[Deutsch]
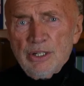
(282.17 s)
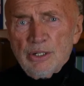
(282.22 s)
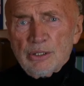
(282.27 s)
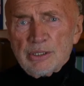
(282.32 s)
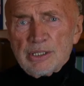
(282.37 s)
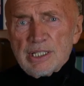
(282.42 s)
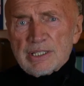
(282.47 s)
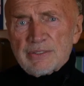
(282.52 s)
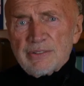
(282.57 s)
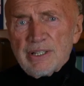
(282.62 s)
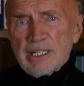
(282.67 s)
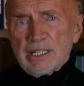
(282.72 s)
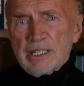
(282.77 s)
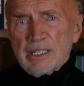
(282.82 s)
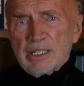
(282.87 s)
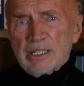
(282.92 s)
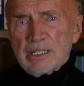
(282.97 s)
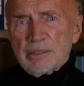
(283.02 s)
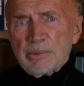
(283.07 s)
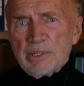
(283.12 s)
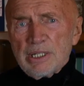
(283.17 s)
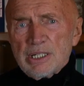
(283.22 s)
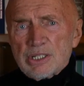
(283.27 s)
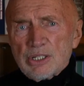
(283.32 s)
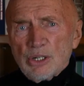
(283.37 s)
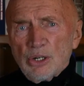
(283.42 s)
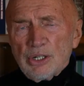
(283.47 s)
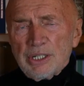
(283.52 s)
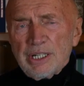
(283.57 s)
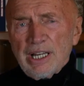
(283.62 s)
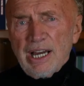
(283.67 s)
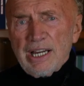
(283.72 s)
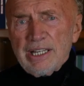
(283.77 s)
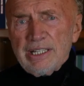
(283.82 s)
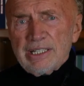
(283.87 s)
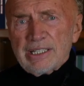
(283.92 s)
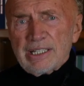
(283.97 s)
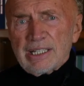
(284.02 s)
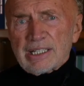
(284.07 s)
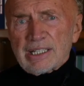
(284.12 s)
Und deswegen will ich dir heute
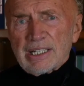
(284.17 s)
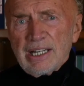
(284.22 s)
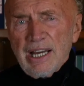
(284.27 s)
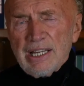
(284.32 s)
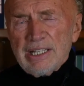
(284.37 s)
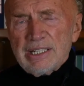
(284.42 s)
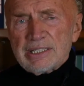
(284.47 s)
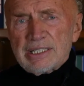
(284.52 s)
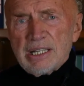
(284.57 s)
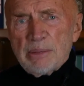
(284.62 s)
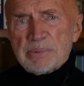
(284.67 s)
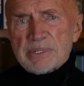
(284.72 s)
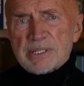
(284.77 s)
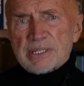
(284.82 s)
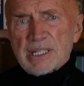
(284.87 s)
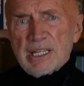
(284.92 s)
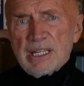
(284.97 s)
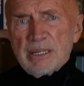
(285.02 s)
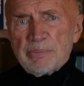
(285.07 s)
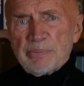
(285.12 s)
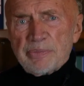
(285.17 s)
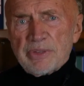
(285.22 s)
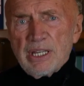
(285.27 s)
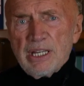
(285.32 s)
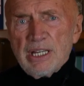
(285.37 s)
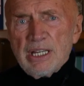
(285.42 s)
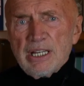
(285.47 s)
einige kleine Tipps geben,